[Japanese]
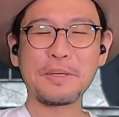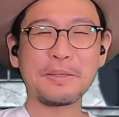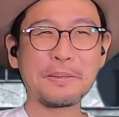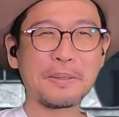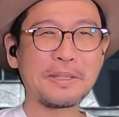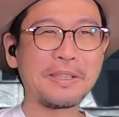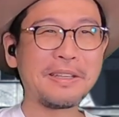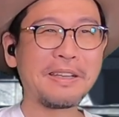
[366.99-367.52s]
上
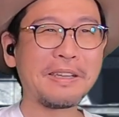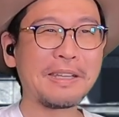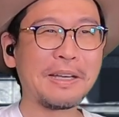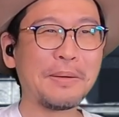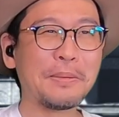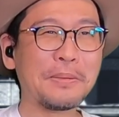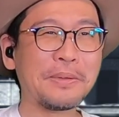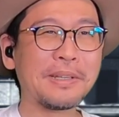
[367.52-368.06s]
の綺麗
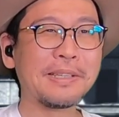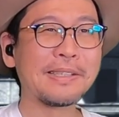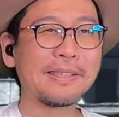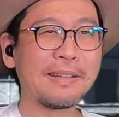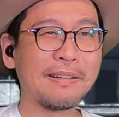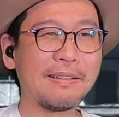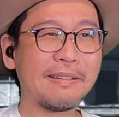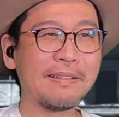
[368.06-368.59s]
なお姉
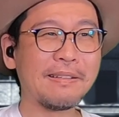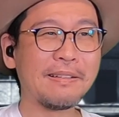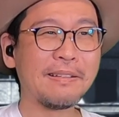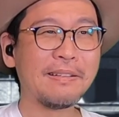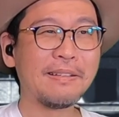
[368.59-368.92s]
さん。